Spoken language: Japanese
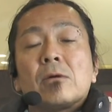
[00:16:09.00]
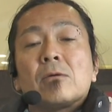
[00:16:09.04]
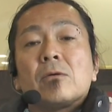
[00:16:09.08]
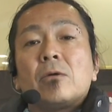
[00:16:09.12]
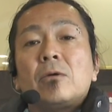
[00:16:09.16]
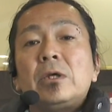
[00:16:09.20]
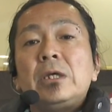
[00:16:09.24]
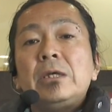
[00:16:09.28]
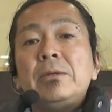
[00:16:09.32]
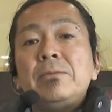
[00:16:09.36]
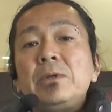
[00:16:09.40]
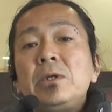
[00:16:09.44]
か
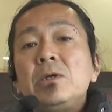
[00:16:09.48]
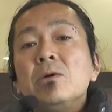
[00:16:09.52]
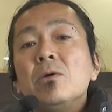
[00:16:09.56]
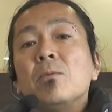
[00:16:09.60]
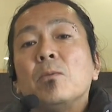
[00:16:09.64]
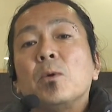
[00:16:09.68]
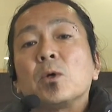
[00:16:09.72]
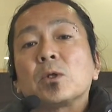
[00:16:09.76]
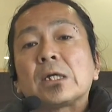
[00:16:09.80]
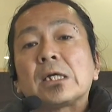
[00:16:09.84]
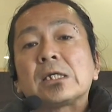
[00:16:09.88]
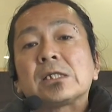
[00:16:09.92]
こう意味
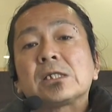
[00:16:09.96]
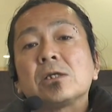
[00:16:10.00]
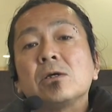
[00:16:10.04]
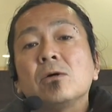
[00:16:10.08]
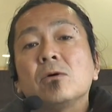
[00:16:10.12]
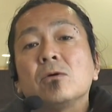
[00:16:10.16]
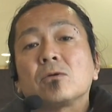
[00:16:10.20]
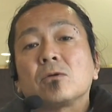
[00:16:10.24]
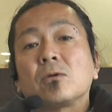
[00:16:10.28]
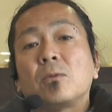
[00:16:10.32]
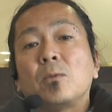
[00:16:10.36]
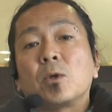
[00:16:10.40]
を持たせ
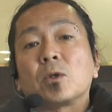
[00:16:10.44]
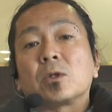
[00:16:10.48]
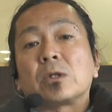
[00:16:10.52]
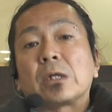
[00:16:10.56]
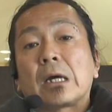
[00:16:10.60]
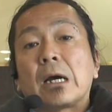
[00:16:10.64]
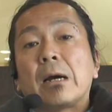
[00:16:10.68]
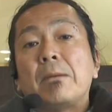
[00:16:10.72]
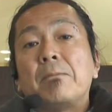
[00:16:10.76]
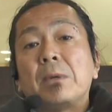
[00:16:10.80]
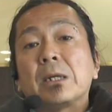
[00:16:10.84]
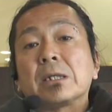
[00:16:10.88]
ようと思っ
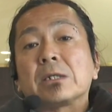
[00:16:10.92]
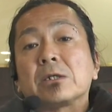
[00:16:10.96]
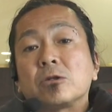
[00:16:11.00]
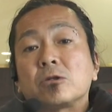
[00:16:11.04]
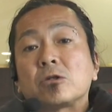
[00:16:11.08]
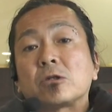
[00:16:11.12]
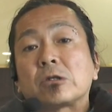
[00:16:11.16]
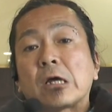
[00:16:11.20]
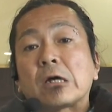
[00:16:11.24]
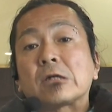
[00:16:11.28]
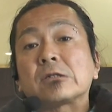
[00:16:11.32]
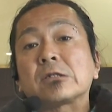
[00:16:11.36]
て頑張ってる
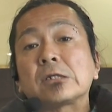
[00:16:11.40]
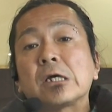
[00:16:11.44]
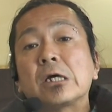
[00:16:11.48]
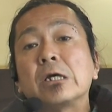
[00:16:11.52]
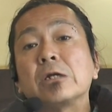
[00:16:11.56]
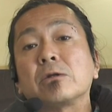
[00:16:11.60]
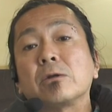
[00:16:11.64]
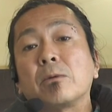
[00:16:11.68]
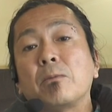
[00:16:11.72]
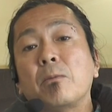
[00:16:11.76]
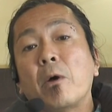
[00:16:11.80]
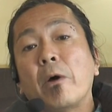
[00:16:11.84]
人たくさん
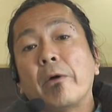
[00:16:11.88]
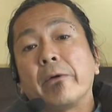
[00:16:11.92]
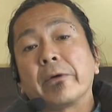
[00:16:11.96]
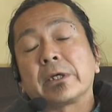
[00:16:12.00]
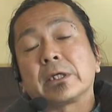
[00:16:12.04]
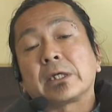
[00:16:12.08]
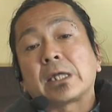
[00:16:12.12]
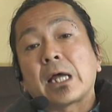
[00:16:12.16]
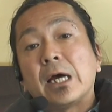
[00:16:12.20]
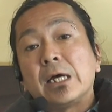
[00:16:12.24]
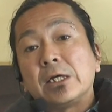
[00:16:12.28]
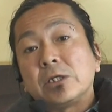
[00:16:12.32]
いると思
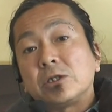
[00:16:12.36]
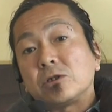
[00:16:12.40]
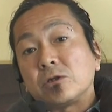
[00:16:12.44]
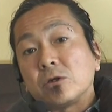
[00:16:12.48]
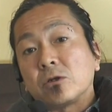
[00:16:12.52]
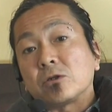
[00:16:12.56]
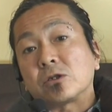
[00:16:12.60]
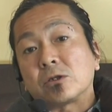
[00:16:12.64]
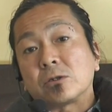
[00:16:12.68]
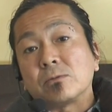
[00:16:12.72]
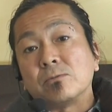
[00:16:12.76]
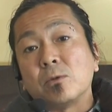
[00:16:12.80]
う。期待
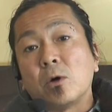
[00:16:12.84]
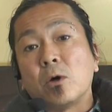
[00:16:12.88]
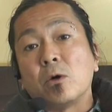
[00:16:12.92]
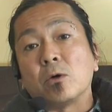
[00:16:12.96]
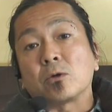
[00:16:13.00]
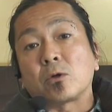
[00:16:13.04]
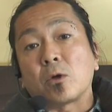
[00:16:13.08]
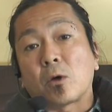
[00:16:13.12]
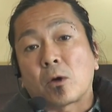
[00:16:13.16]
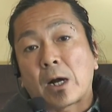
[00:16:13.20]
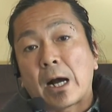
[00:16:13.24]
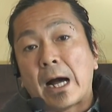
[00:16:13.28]
値を積
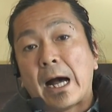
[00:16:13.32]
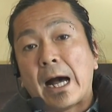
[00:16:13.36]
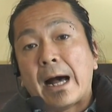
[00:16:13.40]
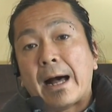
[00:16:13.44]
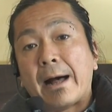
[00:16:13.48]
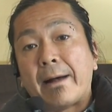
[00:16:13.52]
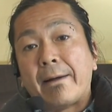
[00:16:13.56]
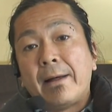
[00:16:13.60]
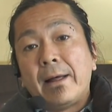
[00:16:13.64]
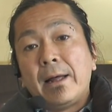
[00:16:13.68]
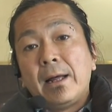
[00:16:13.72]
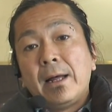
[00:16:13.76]
もうと
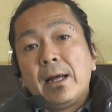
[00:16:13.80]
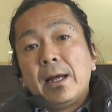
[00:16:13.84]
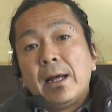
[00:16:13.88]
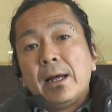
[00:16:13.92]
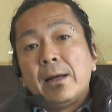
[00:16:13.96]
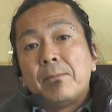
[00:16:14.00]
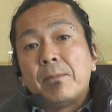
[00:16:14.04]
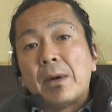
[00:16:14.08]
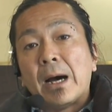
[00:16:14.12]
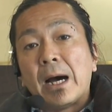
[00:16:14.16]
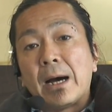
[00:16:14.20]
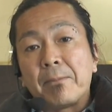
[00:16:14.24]
か、
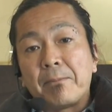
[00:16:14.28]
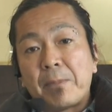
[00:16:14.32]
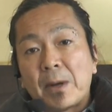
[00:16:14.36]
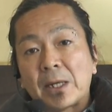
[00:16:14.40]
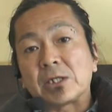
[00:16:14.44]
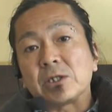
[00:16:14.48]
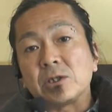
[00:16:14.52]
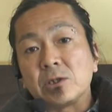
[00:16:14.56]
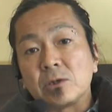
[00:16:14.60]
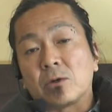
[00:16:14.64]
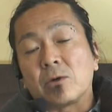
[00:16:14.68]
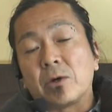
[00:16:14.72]
まあ
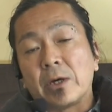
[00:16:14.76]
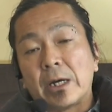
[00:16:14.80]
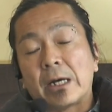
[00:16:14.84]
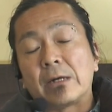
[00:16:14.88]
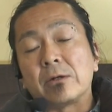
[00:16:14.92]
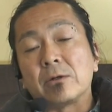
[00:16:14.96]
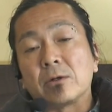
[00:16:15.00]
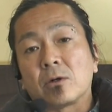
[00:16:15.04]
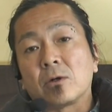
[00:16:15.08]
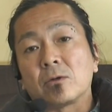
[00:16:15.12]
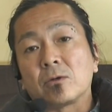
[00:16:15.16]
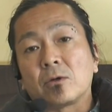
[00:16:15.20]
パチンコや
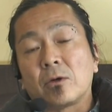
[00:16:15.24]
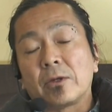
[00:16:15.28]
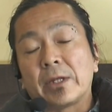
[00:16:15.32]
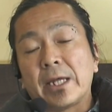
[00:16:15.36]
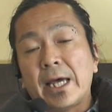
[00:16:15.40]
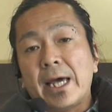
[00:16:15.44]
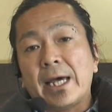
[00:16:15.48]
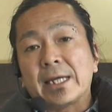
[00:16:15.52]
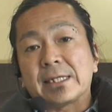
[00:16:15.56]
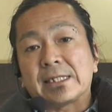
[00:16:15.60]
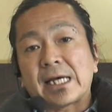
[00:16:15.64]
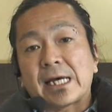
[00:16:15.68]
ること
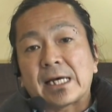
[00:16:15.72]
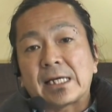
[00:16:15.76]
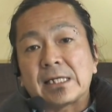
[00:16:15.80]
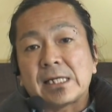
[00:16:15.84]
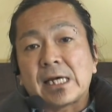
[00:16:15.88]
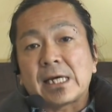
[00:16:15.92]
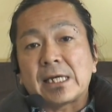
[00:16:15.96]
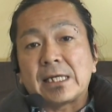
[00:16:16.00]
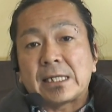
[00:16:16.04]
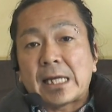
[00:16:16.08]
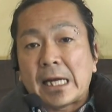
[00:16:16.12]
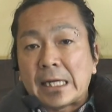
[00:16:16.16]
で
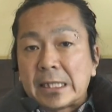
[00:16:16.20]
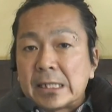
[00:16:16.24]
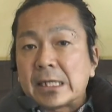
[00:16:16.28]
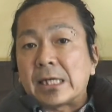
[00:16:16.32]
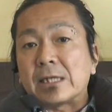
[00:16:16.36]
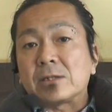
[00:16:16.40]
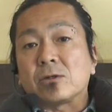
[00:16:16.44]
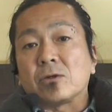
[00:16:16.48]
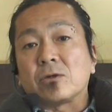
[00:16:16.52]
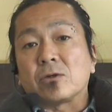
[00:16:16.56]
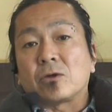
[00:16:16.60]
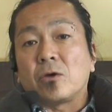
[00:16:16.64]
先々何
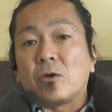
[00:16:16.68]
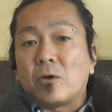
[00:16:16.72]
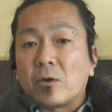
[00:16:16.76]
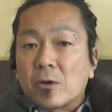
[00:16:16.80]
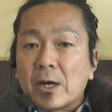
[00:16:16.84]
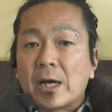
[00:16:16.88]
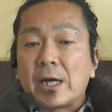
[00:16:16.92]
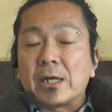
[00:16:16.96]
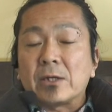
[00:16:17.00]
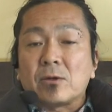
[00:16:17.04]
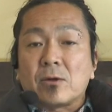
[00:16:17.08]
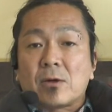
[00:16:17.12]
かその業
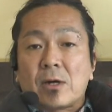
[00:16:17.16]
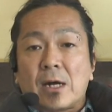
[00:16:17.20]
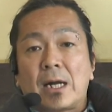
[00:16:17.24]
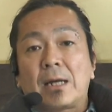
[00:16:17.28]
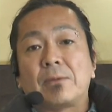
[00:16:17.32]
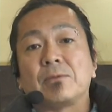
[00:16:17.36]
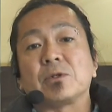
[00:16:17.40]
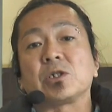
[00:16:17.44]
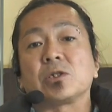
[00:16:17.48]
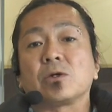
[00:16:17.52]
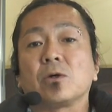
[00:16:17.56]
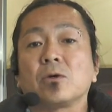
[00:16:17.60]
界と
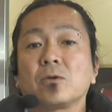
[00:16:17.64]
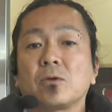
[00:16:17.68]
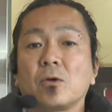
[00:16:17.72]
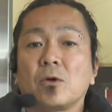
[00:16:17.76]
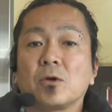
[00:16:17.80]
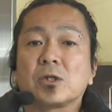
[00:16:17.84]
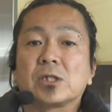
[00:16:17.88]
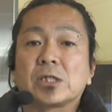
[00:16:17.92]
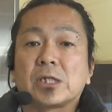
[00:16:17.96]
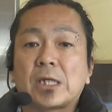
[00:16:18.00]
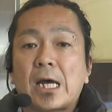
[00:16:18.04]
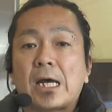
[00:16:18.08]
絡む仕事
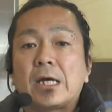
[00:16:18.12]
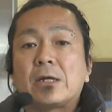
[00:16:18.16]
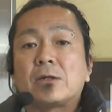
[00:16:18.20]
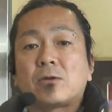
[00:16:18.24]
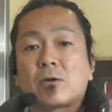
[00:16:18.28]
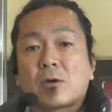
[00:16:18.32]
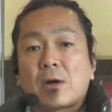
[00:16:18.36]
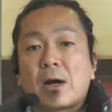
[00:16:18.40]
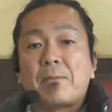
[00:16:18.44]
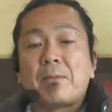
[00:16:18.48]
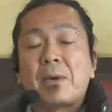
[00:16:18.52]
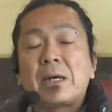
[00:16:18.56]
をしたい
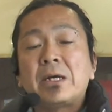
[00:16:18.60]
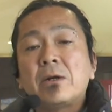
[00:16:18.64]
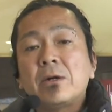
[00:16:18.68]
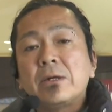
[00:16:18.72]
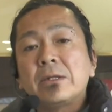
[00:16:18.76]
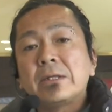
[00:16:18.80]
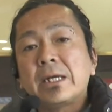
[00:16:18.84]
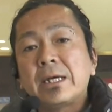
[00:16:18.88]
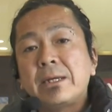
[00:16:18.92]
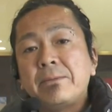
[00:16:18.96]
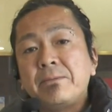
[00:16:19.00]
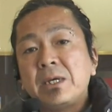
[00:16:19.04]
とか、まあ、い
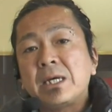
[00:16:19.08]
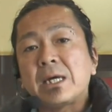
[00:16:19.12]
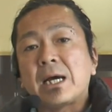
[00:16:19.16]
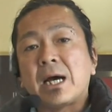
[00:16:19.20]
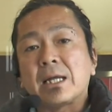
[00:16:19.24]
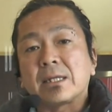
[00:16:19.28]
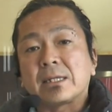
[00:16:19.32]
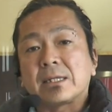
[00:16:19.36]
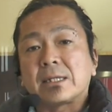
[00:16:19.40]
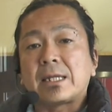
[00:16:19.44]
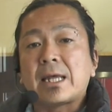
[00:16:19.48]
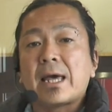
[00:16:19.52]
ろんな意味
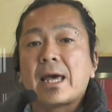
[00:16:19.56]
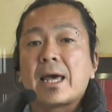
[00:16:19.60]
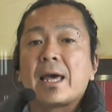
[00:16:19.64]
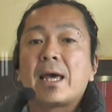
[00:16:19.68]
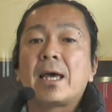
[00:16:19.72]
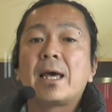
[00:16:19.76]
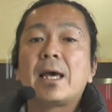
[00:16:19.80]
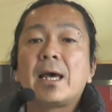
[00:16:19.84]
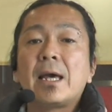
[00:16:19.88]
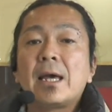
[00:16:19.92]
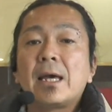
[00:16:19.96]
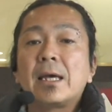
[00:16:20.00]
があって
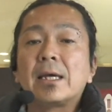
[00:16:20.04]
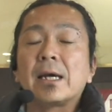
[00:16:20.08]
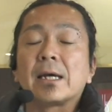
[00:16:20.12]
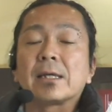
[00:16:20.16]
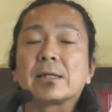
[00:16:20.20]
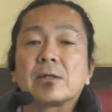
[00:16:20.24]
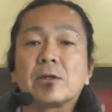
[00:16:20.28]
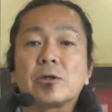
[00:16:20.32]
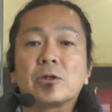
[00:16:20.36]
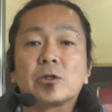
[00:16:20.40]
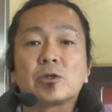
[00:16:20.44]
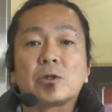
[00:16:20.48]

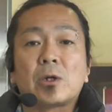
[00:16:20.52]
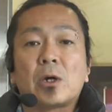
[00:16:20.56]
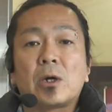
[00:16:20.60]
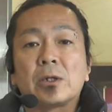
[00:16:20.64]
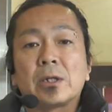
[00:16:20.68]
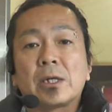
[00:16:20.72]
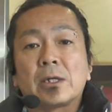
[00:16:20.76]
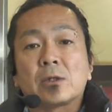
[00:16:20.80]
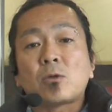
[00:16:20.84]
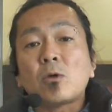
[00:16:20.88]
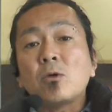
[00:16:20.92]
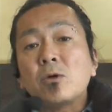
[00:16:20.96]
やってる人
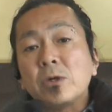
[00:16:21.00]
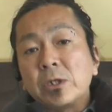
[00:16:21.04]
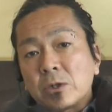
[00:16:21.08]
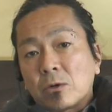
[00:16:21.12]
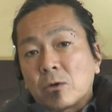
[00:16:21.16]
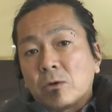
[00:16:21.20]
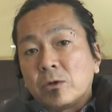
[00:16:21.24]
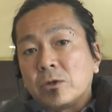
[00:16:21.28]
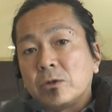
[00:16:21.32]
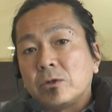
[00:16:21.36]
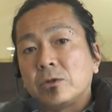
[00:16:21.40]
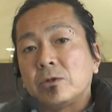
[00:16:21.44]
はね、特に
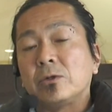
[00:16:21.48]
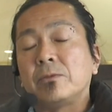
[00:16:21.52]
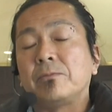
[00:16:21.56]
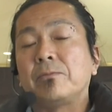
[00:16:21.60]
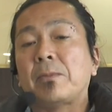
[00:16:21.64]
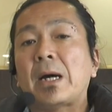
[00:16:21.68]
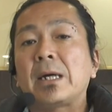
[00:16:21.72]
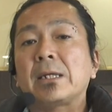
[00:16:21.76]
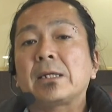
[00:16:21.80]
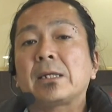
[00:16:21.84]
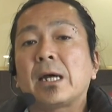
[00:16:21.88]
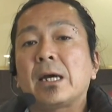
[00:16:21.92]
こういう
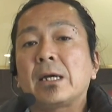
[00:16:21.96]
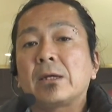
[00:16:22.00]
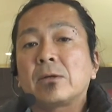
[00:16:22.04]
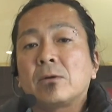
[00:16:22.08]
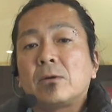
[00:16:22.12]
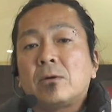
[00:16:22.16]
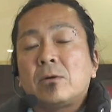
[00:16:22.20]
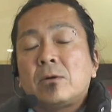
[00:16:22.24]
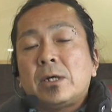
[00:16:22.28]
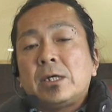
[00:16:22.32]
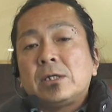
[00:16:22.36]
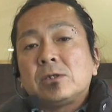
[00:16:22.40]
媒体
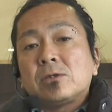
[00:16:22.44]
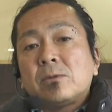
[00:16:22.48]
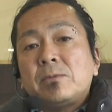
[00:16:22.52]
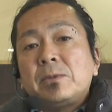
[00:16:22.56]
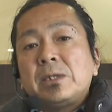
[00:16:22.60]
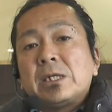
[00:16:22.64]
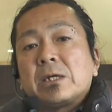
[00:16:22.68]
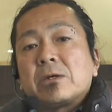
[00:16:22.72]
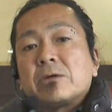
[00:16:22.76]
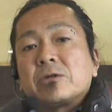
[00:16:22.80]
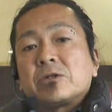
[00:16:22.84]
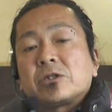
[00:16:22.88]
の映像を
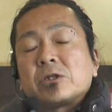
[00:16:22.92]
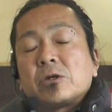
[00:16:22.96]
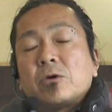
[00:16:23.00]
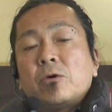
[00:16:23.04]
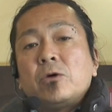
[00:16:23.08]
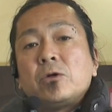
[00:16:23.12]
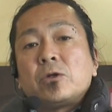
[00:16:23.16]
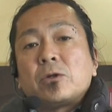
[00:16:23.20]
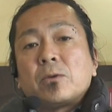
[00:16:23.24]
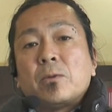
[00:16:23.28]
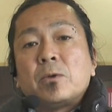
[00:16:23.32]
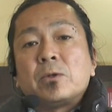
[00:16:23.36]
見てくれる人
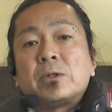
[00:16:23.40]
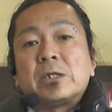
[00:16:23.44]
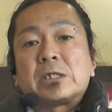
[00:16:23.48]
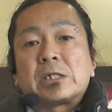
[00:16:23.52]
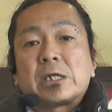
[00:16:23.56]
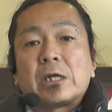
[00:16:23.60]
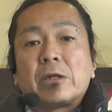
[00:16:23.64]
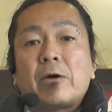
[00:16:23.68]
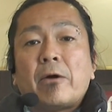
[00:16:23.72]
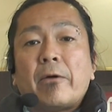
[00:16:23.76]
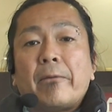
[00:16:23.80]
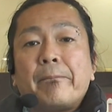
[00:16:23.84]
多いと思うんで
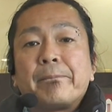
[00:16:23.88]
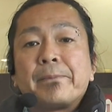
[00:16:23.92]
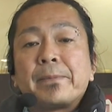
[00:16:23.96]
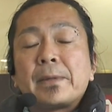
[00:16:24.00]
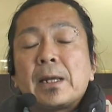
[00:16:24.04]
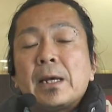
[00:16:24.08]
すけど、